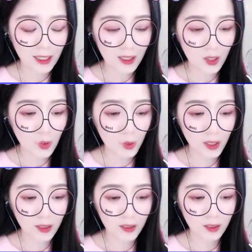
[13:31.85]
可他
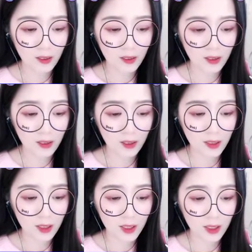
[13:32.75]
亦不敢想象，
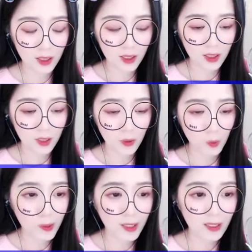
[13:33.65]
身为他
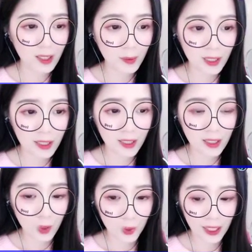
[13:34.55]
国皇子的李昭
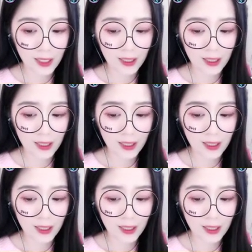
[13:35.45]
南